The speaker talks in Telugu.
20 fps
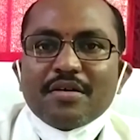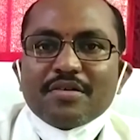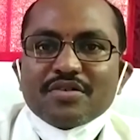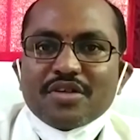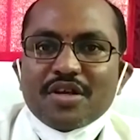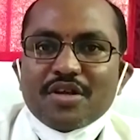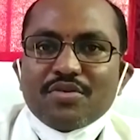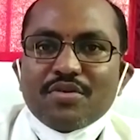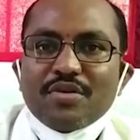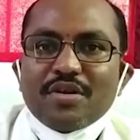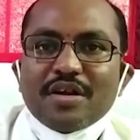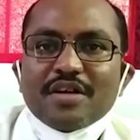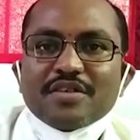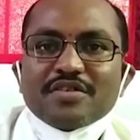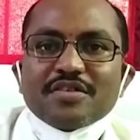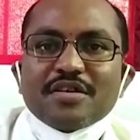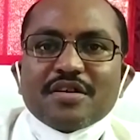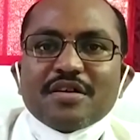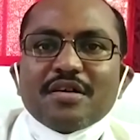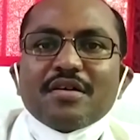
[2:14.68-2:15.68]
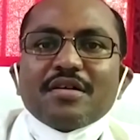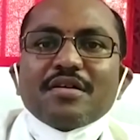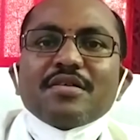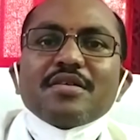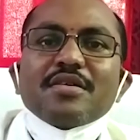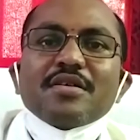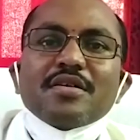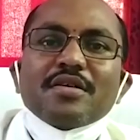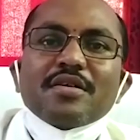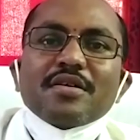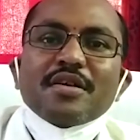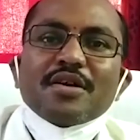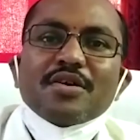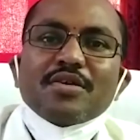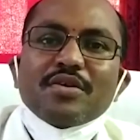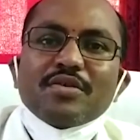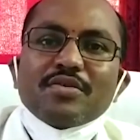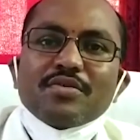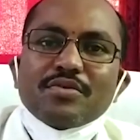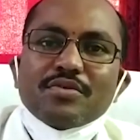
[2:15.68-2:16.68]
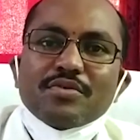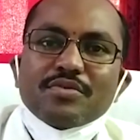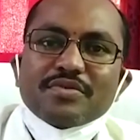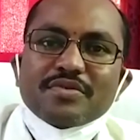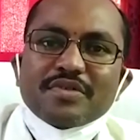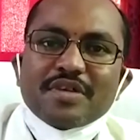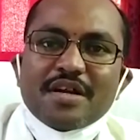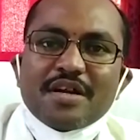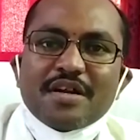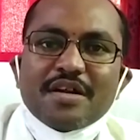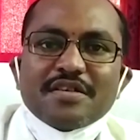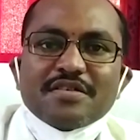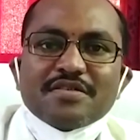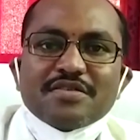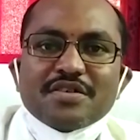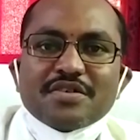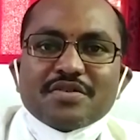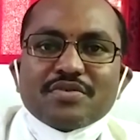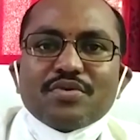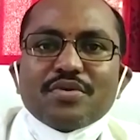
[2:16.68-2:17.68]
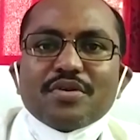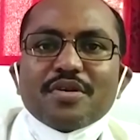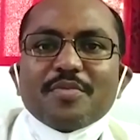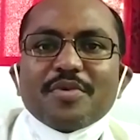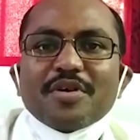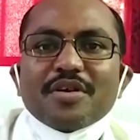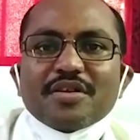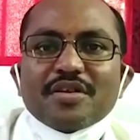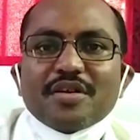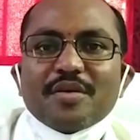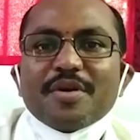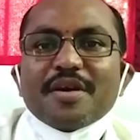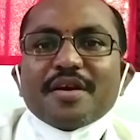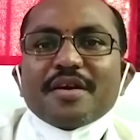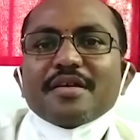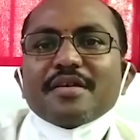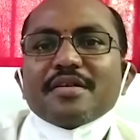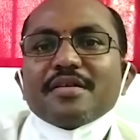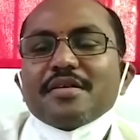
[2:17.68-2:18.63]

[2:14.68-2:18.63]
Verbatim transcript: చేతుల్ని ఖచ్చితంగా నీకు శానిటైజ్ చేసుకొని మాత్రమే